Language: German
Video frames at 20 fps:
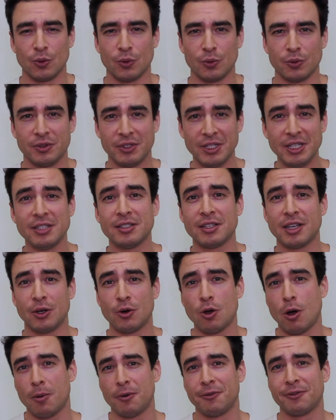Und diese
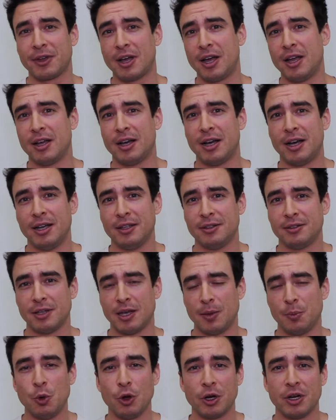enorme Freiheit
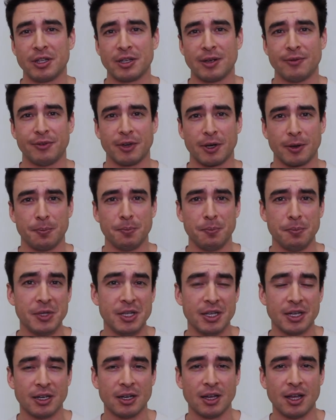ermöglicht einfach
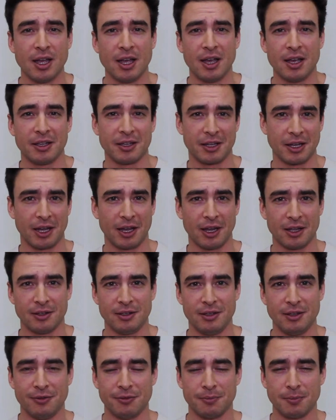mir,
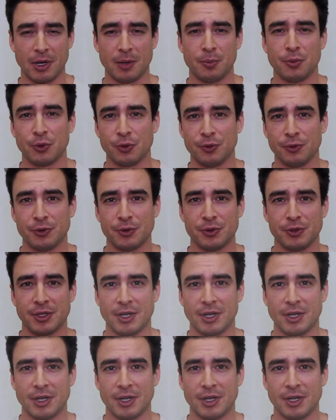kreativ in meinem Beruf zu